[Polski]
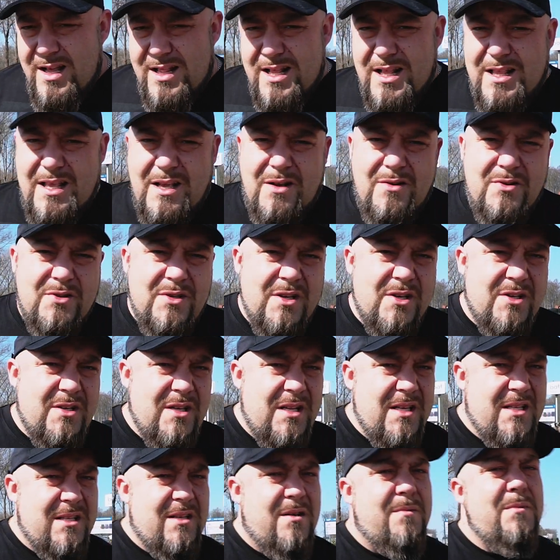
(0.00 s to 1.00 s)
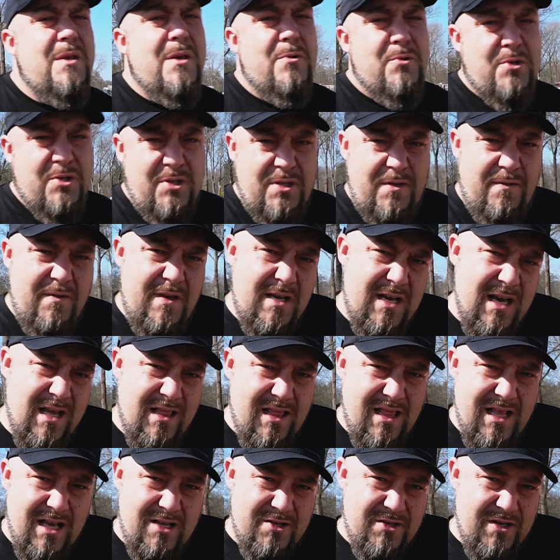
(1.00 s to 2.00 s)
Dlatego, że jeżeli są nieuczciwi
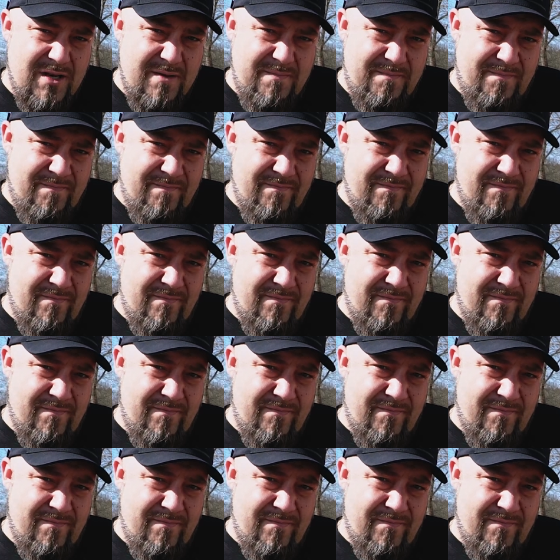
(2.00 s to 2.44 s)
handlarze,